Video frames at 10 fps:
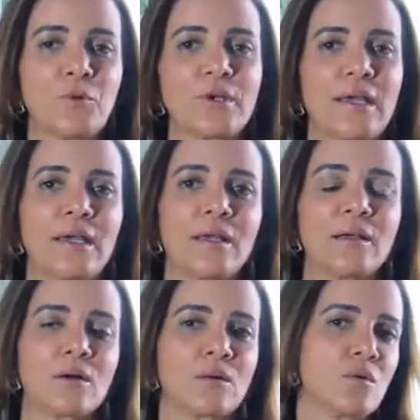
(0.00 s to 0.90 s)
porque
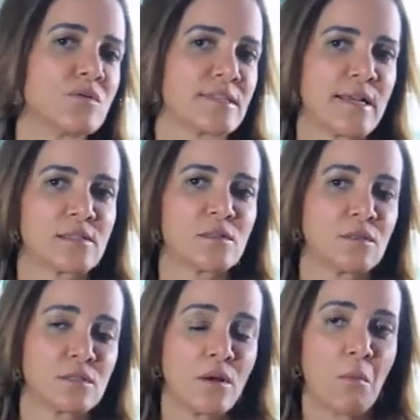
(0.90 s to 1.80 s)

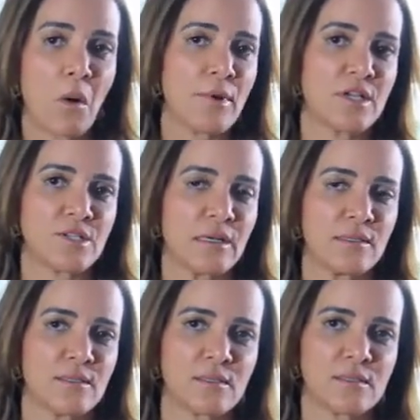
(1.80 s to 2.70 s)
concessões normalmente
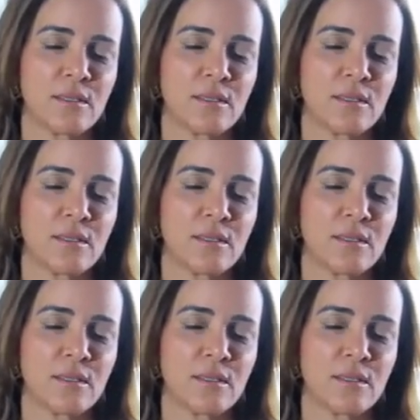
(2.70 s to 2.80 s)
eles